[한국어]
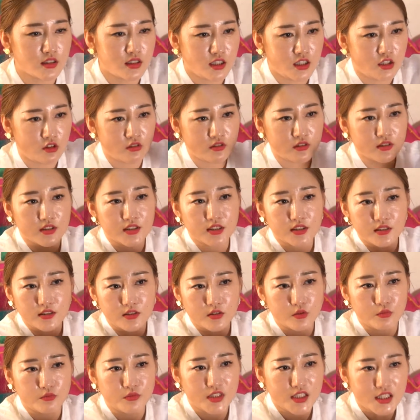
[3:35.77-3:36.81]
이런
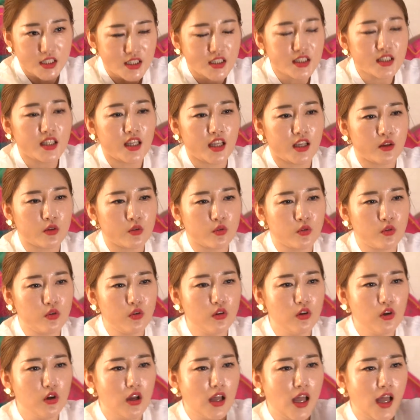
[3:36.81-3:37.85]
좀 치는 게
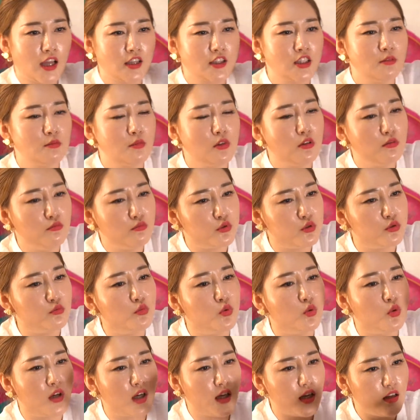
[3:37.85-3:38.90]
있고 아니면
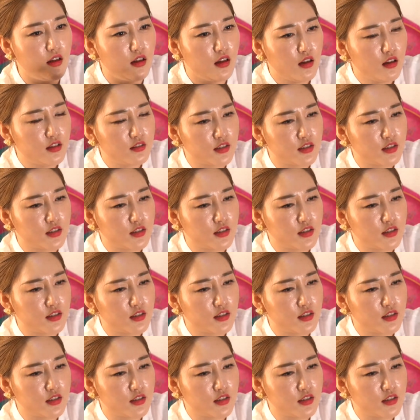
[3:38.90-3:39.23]
부모가